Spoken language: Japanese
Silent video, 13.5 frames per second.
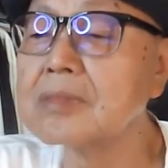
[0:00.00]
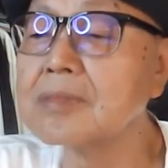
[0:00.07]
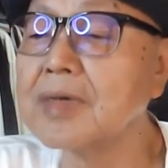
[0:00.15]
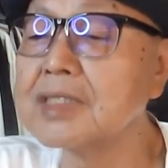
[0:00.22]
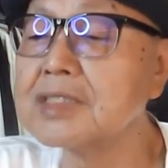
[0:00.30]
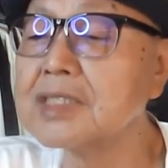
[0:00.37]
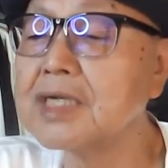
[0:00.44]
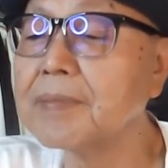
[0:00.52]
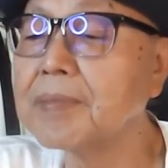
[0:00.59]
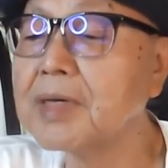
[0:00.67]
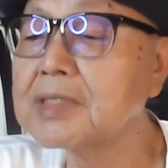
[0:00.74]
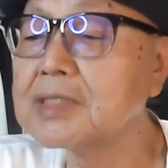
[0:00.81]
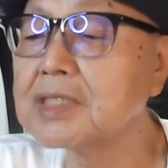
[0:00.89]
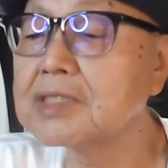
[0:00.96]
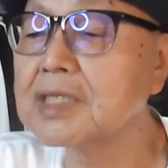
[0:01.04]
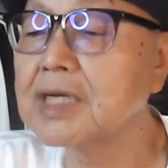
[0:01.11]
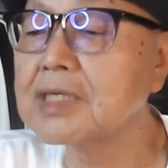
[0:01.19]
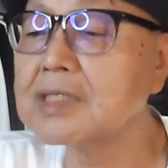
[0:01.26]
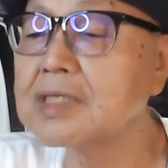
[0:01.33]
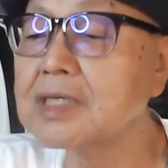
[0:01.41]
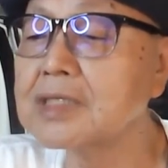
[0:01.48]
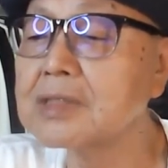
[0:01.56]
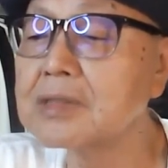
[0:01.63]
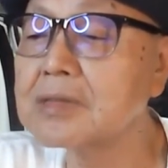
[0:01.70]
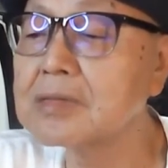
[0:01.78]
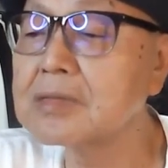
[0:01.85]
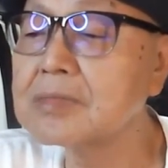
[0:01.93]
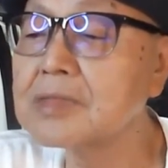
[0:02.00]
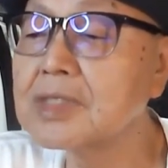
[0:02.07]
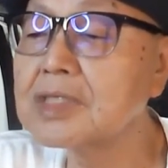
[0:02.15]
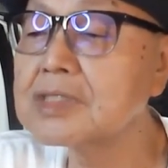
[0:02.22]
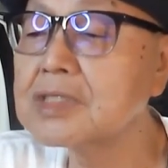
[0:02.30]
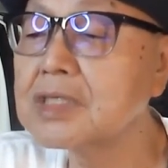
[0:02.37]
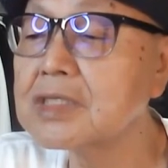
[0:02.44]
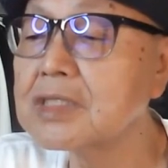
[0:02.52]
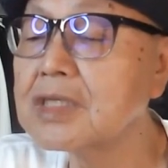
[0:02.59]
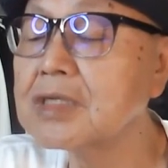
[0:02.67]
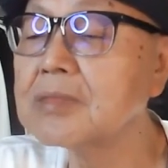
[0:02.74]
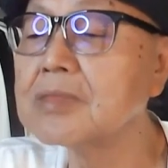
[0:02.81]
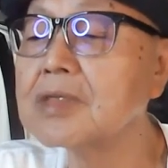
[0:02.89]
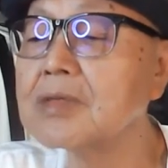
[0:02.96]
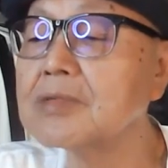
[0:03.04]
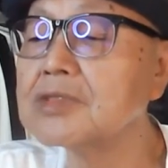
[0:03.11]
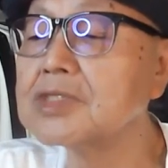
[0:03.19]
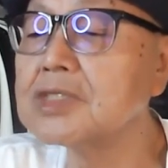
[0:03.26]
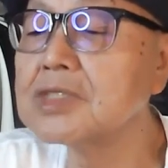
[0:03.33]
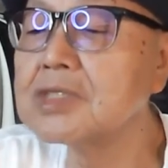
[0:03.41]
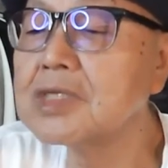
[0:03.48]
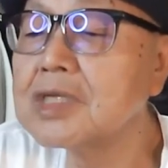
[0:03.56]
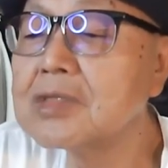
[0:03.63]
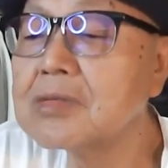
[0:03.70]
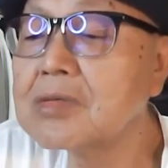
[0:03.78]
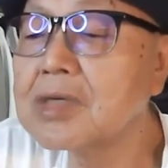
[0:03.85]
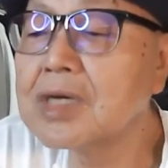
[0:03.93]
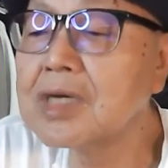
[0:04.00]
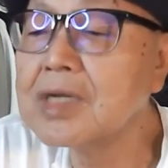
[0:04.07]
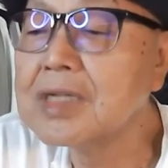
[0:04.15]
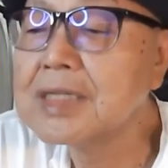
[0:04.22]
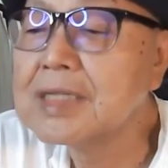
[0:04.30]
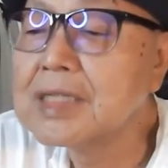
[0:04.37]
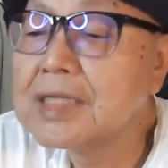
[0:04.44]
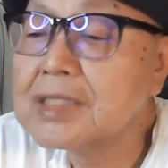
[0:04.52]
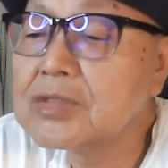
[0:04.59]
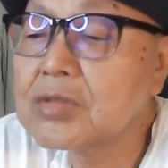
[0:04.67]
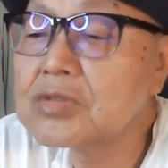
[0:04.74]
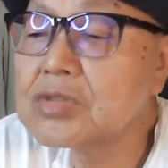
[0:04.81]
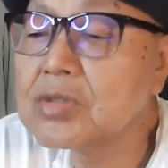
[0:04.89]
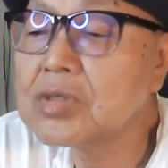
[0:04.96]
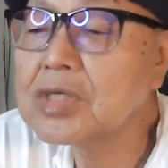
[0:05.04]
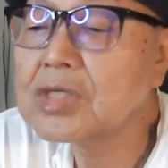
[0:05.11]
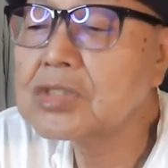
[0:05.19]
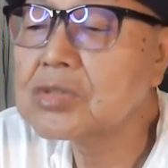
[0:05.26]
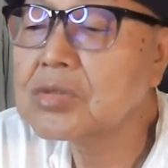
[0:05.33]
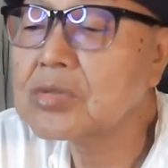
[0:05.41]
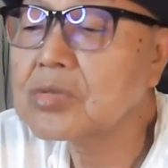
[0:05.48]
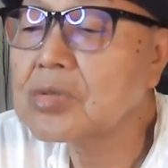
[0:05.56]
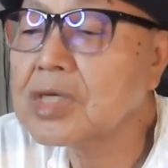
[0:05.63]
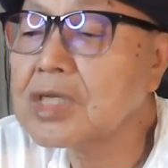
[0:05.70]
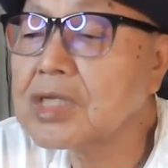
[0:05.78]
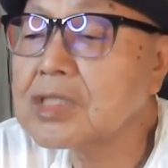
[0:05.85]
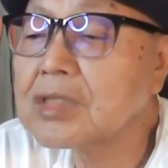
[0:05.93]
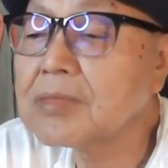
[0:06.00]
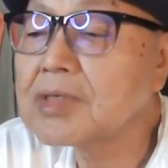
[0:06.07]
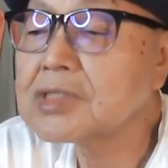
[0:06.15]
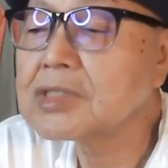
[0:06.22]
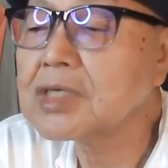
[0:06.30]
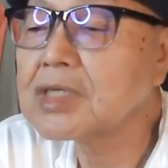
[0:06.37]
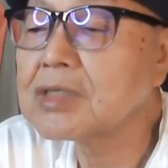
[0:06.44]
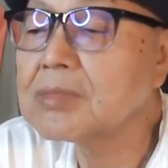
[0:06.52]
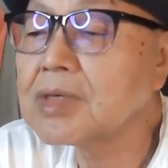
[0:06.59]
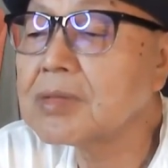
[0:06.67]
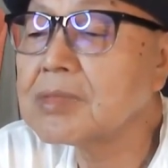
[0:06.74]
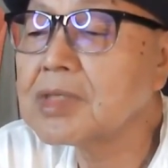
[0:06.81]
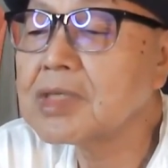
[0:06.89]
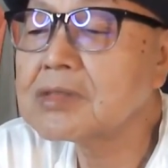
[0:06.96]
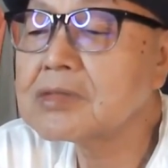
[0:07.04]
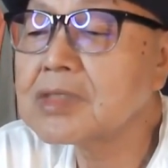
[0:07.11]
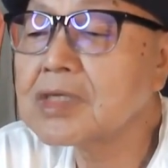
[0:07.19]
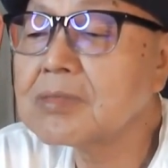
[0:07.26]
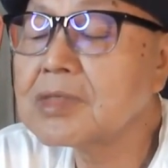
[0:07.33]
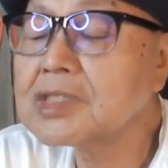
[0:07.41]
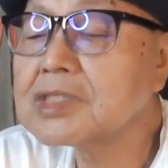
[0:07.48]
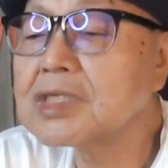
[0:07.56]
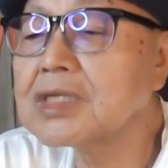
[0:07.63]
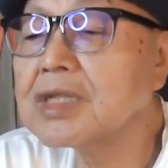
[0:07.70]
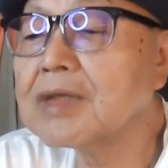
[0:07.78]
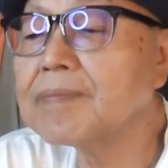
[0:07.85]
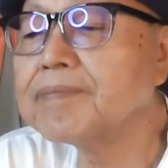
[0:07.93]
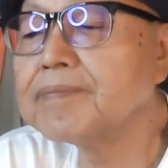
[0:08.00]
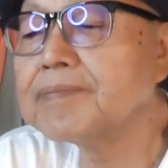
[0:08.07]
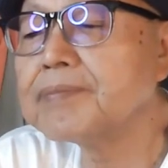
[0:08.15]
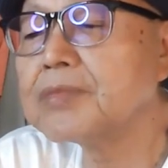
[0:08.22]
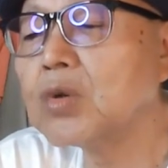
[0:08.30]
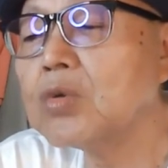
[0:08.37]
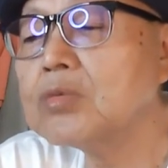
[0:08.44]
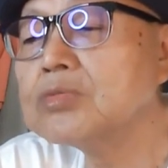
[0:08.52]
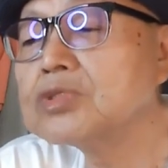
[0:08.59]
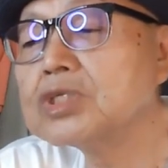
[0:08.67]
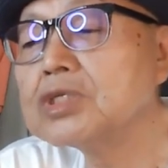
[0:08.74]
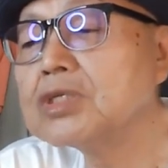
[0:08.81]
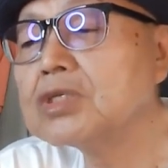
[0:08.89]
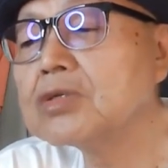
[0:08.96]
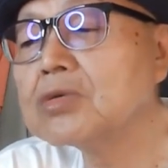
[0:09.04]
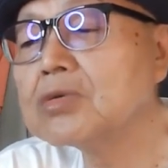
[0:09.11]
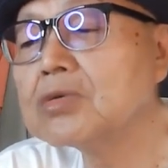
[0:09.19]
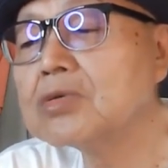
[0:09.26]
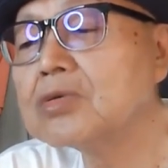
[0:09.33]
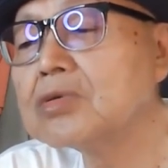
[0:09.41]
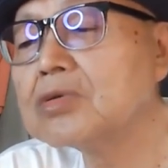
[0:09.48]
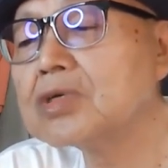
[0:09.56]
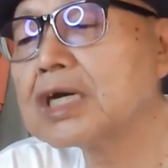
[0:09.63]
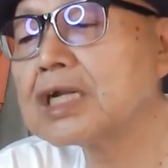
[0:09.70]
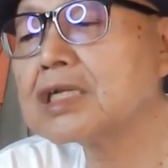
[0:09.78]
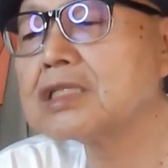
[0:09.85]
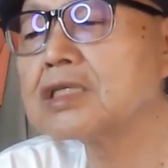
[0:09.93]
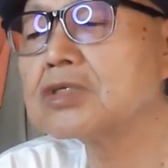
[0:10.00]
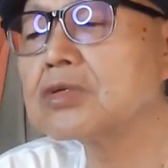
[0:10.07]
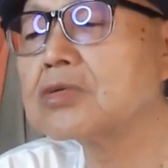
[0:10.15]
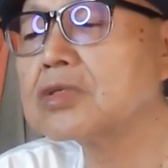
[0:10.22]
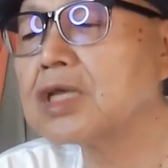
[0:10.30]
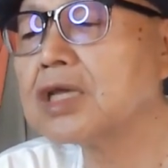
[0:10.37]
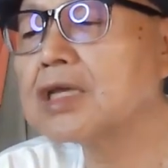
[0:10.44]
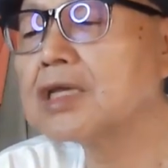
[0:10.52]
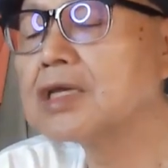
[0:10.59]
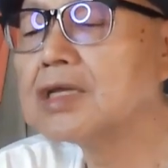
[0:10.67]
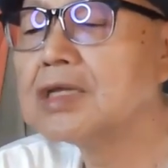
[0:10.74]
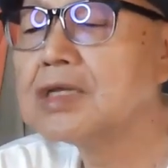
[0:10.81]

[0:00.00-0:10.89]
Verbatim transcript: うん、バニラパンダさん、結局昔はテレビでも心霊とか超常現象とかやってました。今は見なくなりましたね。うん、オウム真理教からでしょうね。